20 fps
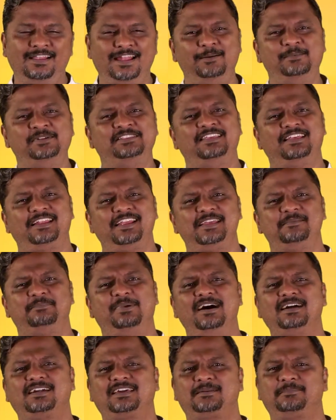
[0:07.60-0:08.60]
நாம் திரையை
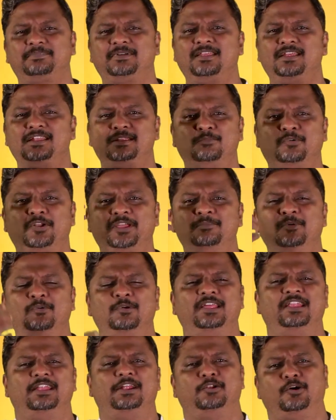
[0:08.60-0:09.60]
பார்க்குறப்பெல்லாம் நம்முடைய
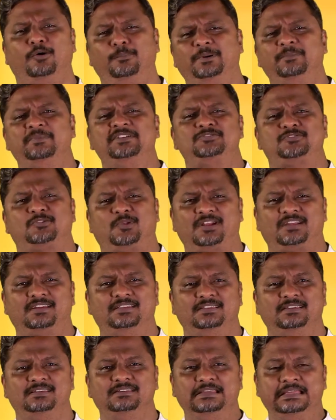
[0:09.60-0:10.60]
மூளையில் டோப்பமின்
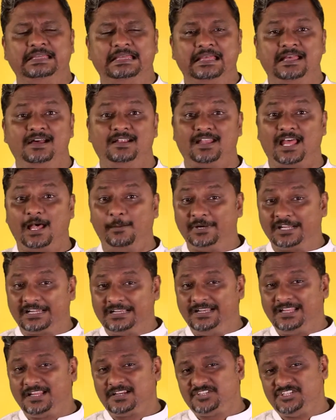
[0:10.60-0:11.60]
சுரக்குது நாம்
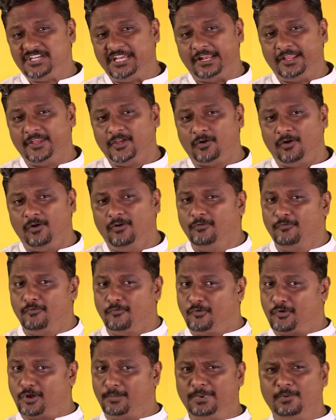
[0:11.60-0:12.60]
கிளர்ச்சி அடைகிறோம்
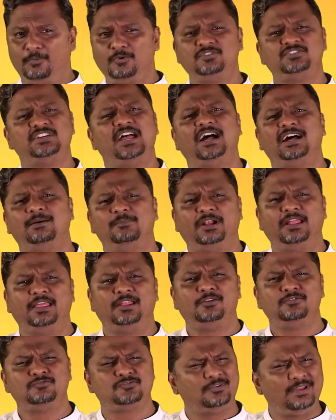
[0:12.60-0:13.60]
ரொம்ப உற்சாகம்
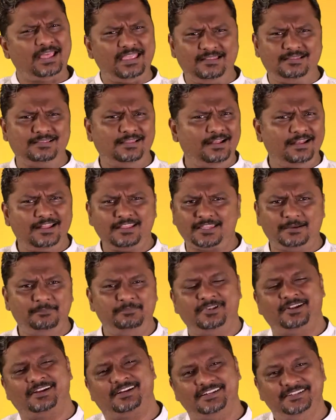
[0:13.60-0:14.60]
அடைகிறோம்னு சொன்னால் இதில் என்ன
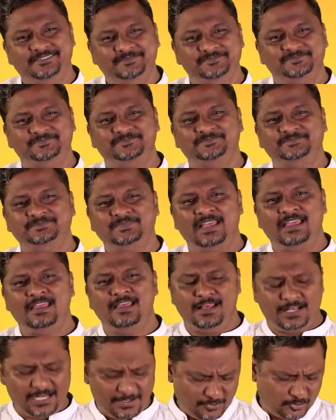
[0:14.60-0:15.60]
தப்பு இருக்குது
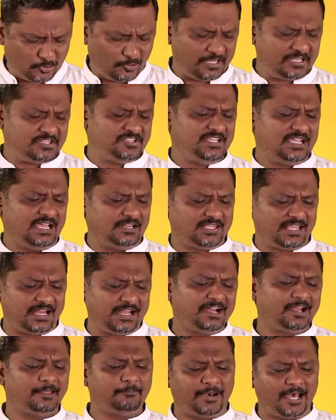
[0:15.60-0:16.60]
நம்ம தொடர்ச்சியாக
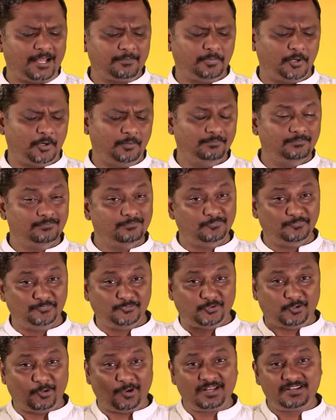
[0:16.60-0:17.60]
திரைகளை பார்ப்போம்
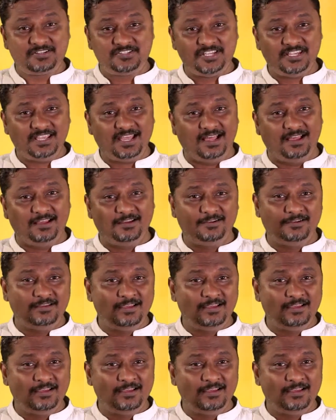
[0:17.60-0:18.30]
தொடர்ச்சியாக